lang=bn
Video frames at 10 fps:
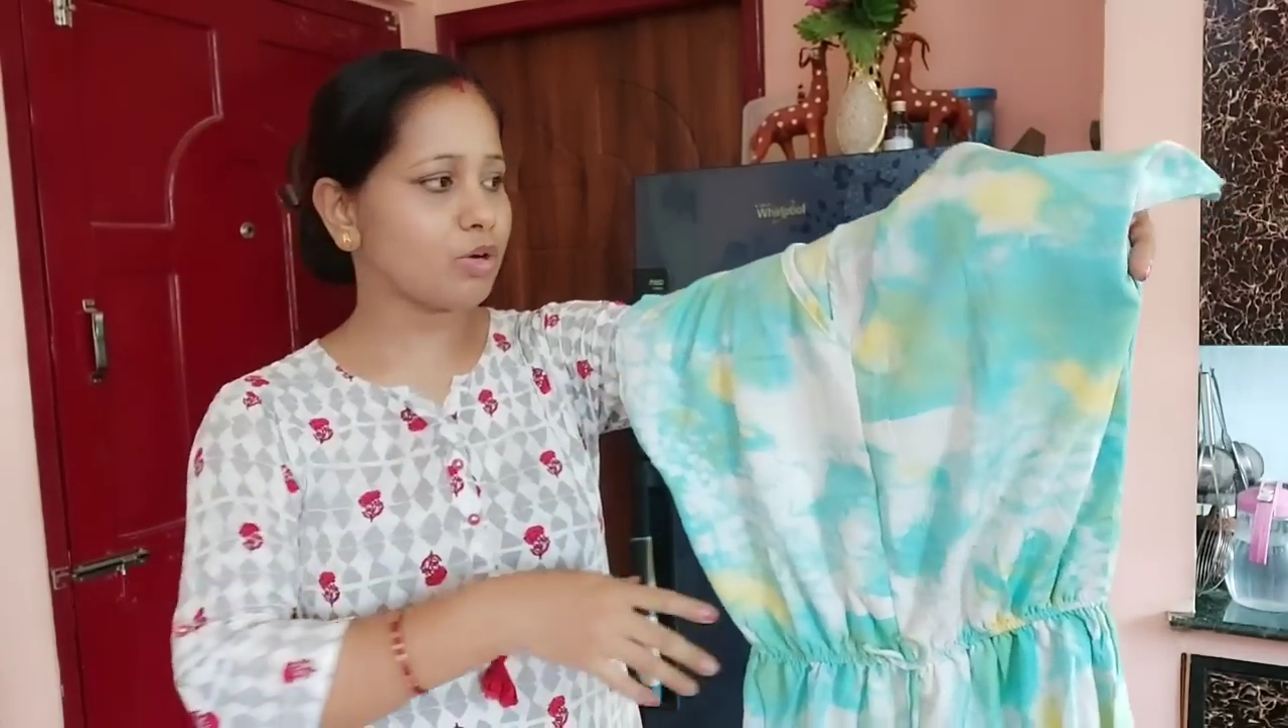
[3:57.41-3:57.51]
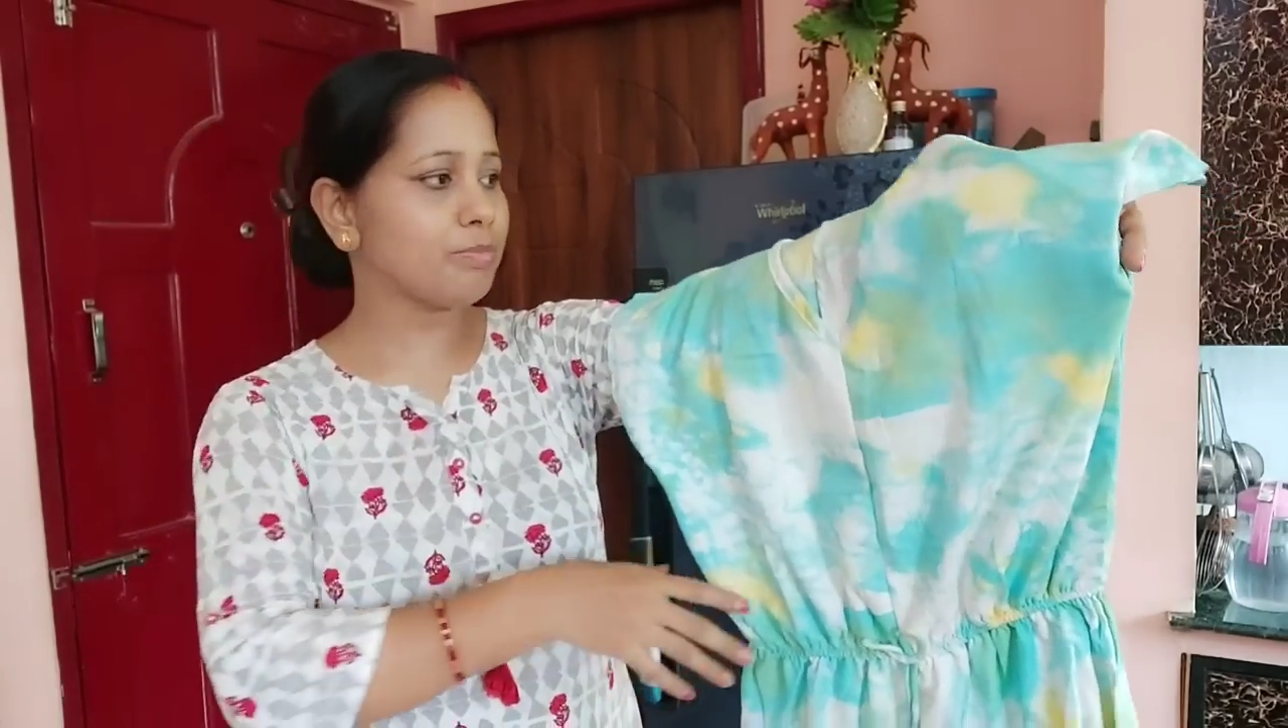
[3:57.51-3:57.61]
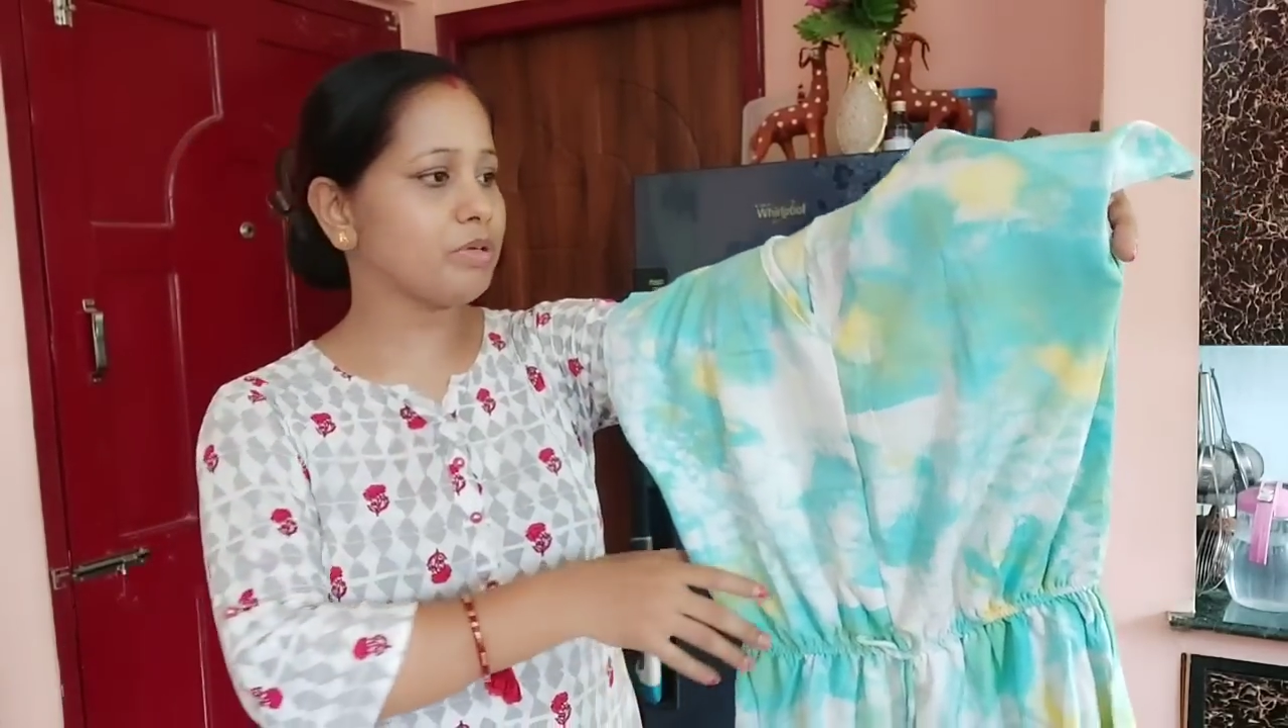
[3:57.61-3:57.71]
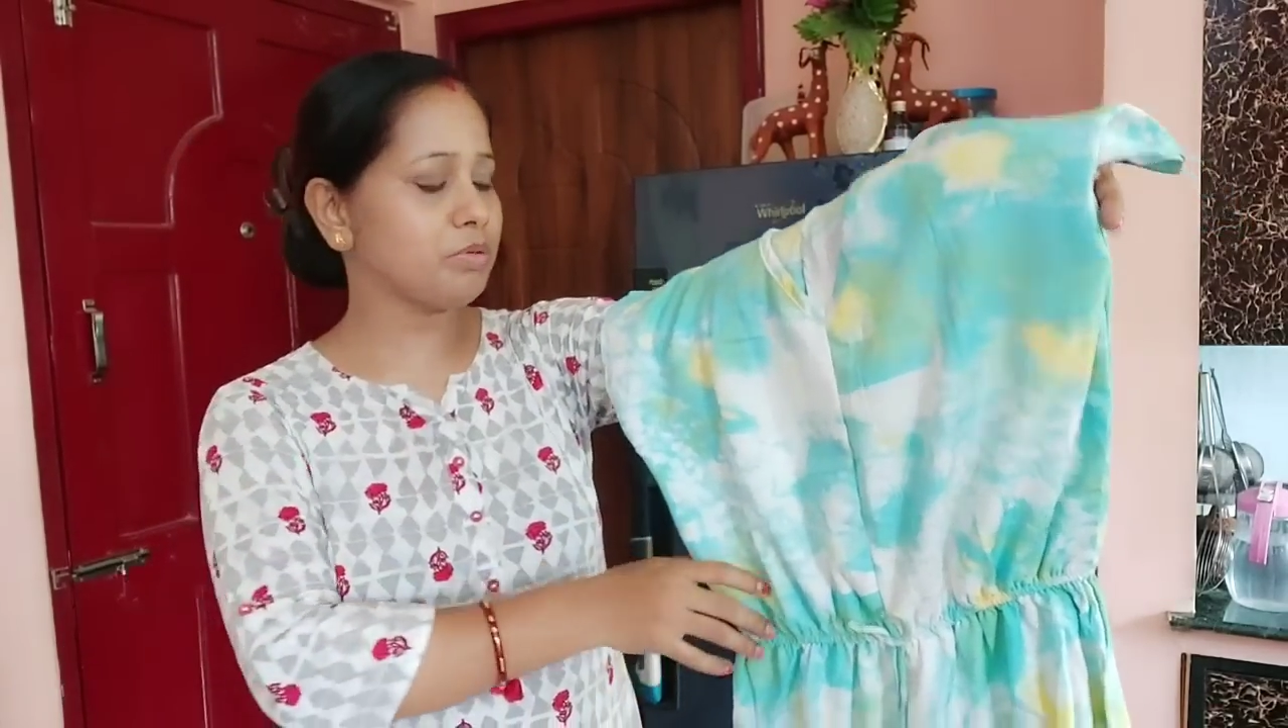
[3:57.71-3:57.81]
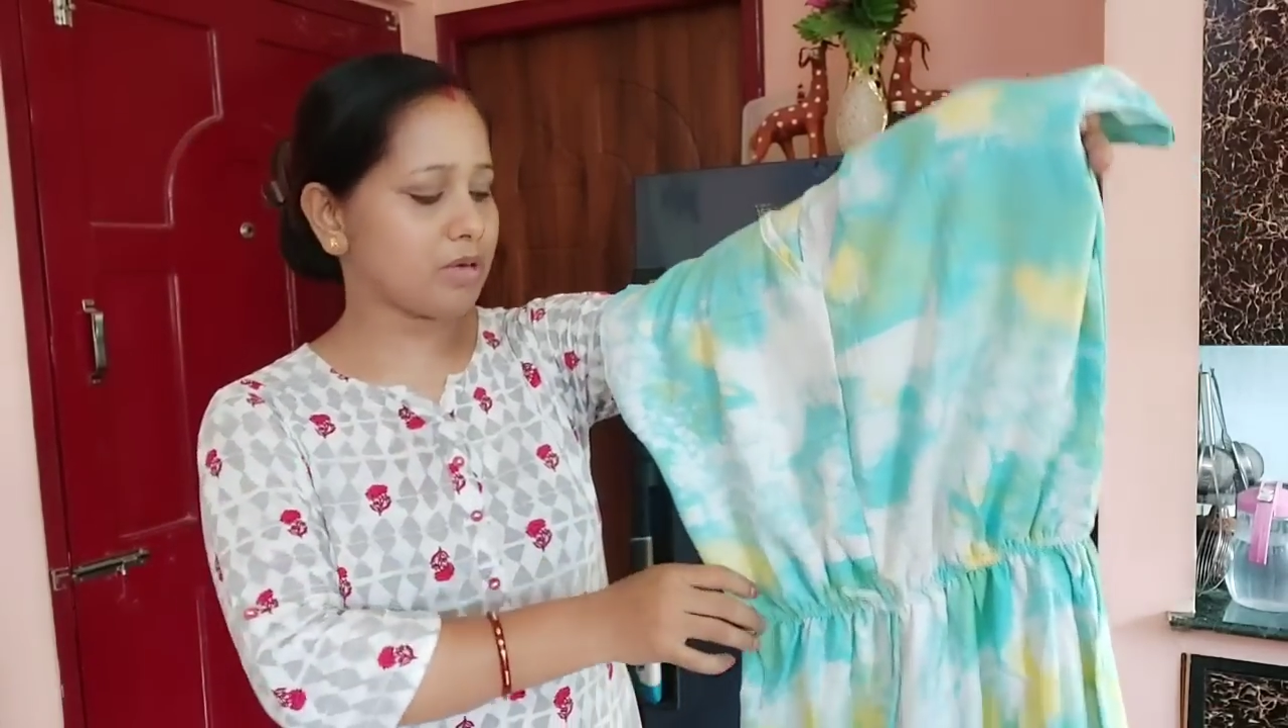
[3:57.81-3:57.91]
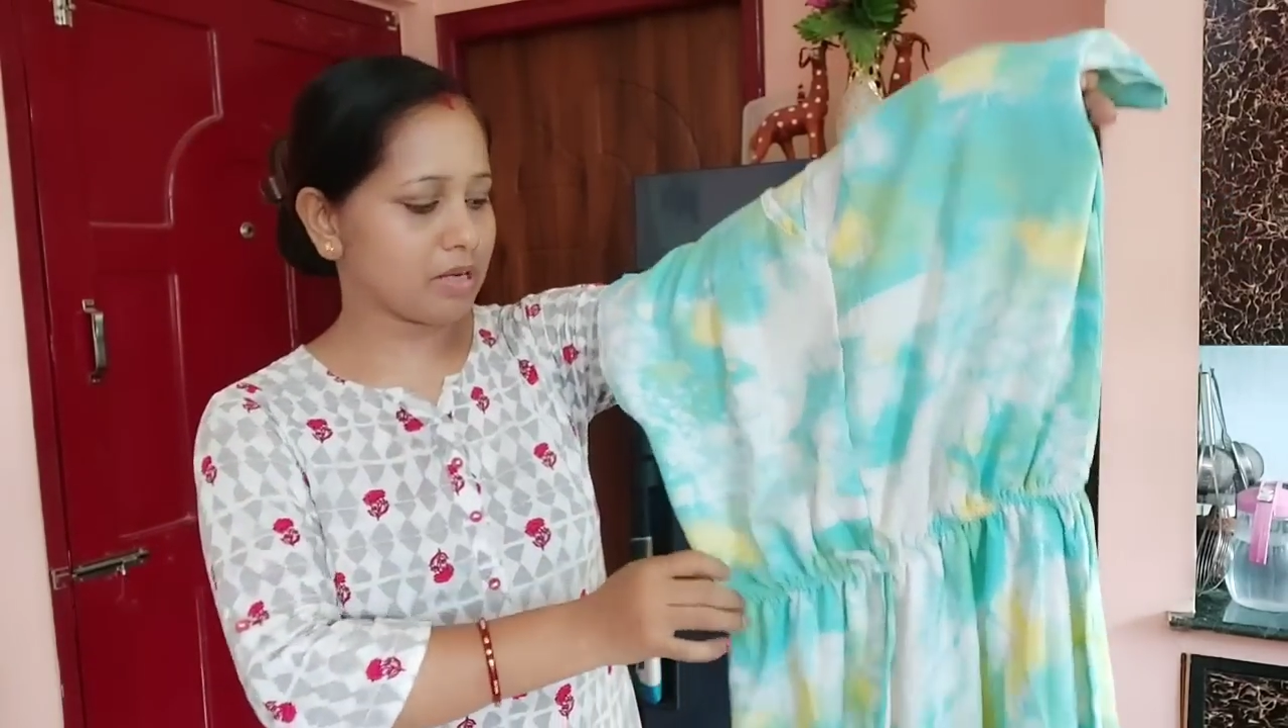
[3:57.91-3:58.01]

গরমে খুব